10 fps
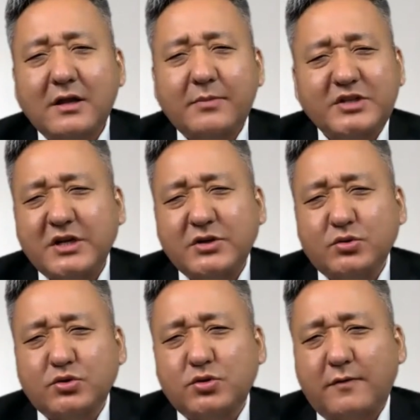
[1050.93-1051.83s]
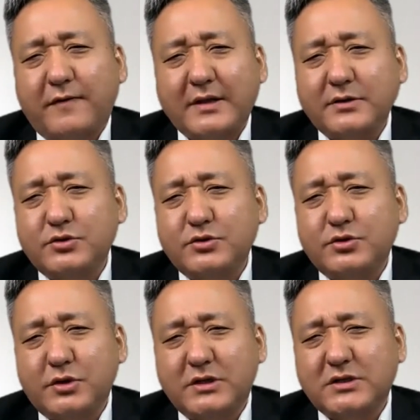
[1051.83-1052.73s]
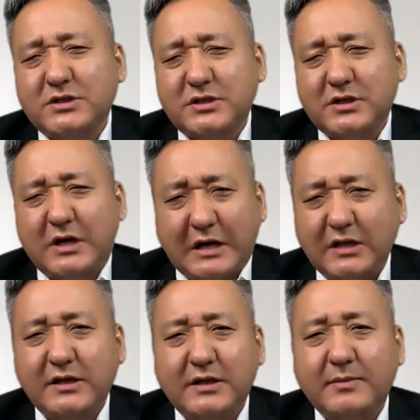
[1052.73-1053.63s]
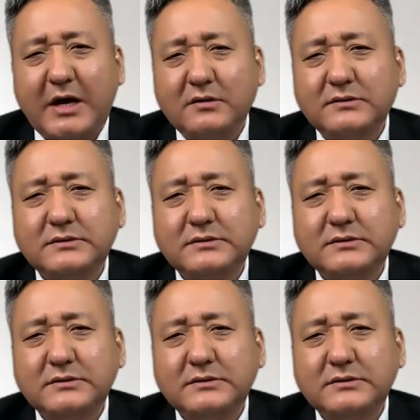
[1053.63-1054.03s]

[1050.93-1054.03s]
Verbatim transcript: 那么这种说法，您觉得是合理的吗？